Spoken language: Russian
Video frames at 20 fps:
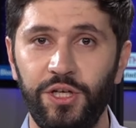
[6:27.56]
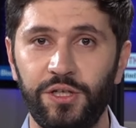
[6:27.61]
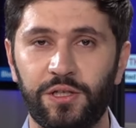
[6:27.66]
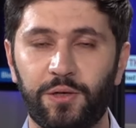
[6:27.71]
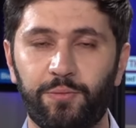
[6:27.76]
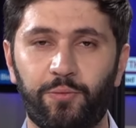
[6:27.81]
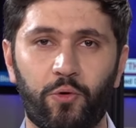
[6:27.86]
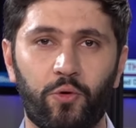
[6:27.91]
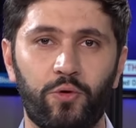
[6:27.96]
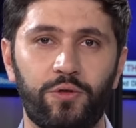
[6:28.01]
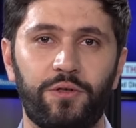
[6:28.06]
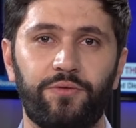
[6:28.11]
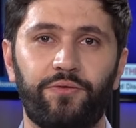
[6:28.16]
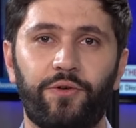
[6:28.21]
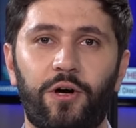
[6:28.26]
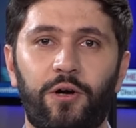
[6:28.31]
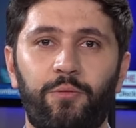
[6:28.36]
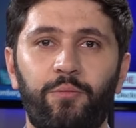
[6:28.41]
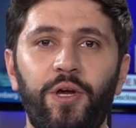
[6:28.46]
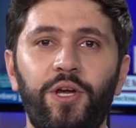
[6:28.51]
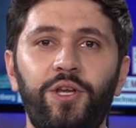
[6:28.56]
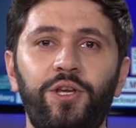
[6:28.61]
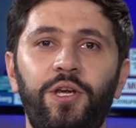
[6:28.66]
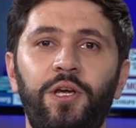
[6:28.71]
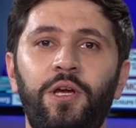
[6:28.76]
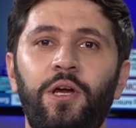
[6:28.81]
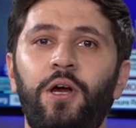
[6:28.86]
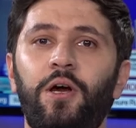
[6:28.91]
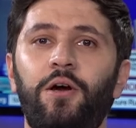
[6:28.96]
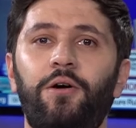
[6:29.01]
иск против
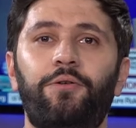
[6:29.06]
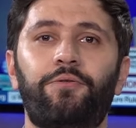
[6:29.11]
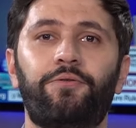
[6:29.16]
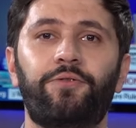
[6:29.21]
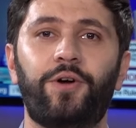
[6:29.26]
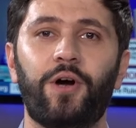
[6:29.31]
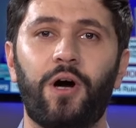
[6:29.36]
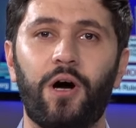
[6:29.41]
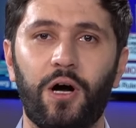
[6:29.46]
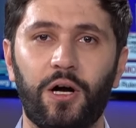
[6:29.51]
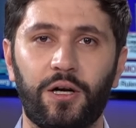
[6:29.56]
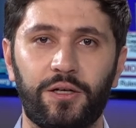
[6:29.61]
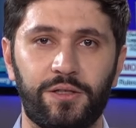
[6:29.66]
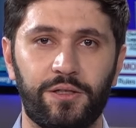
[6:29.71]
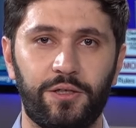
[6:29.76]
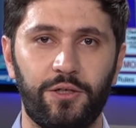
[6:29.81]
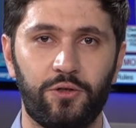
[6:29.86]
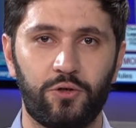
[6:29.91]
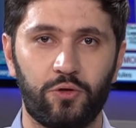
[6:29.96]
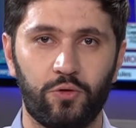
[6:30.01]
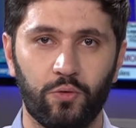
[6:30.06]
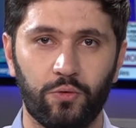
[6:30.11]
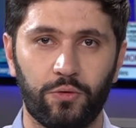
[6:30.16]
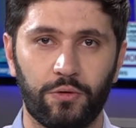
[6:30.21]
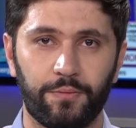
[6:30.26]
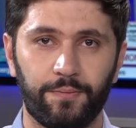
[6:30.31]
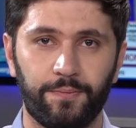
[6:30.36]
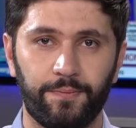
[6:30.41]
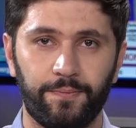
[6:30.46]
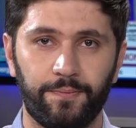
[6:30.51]
Армении в Гаагский суд.